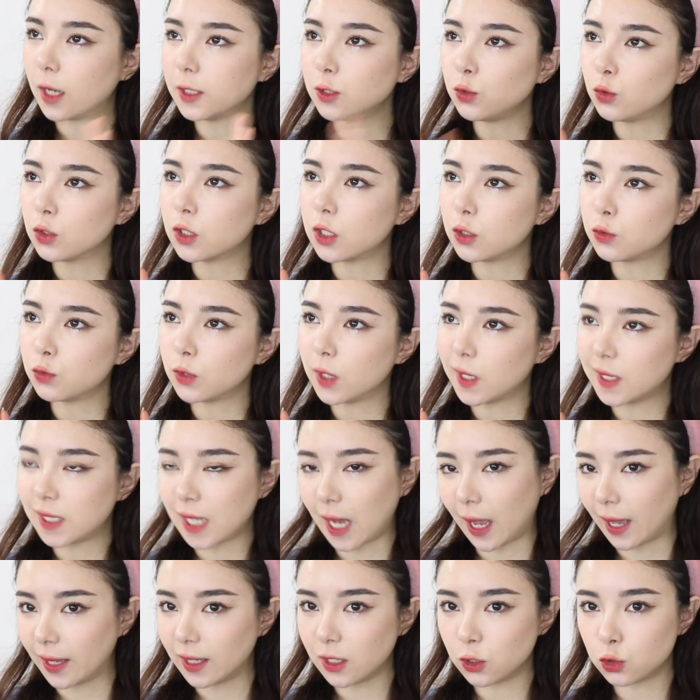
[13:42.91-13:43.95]
而且我个人觉得
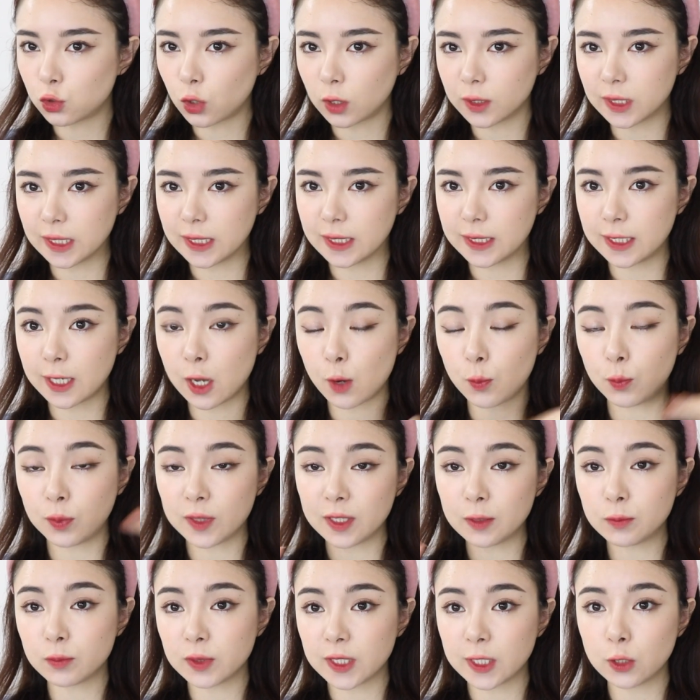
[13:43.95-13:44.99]
茶艺妆呢，一定要
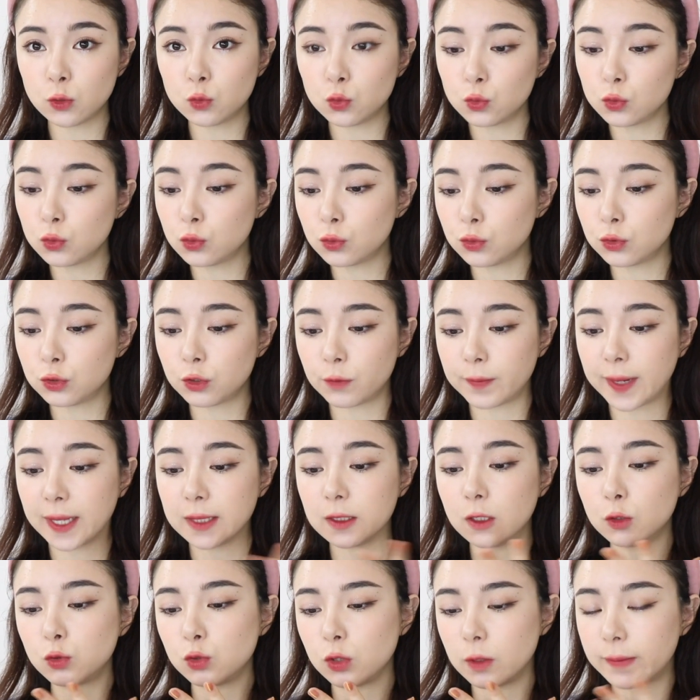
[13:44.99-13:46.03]
bling bling 嘟嘟的嘛，
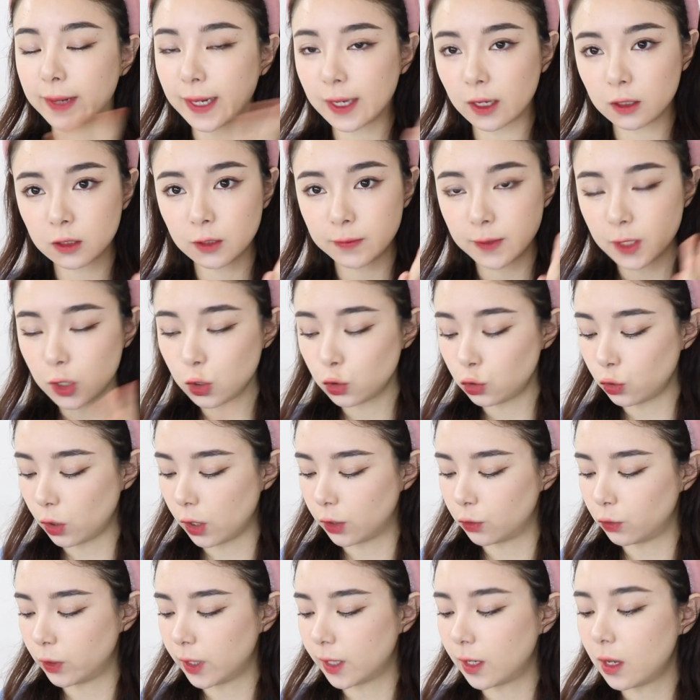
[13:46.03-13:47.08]
那嘴巴要特别水
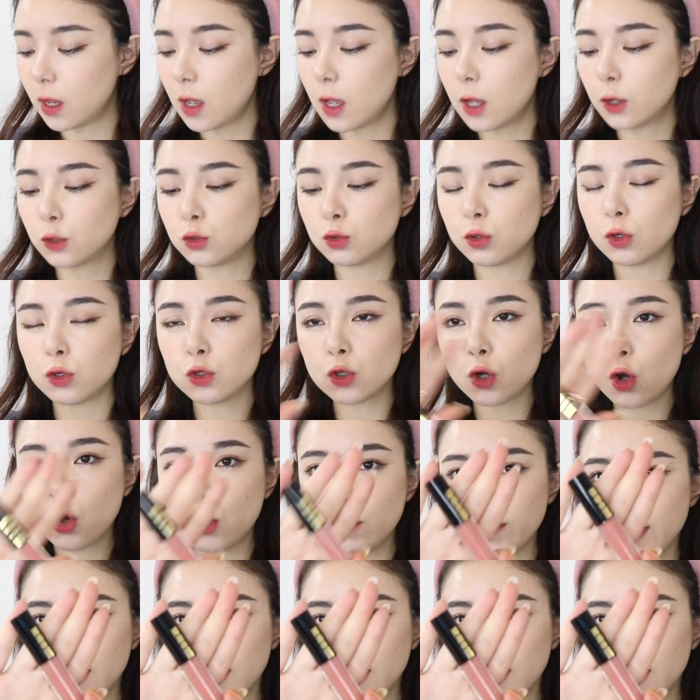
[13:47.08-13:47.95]
润。所以说后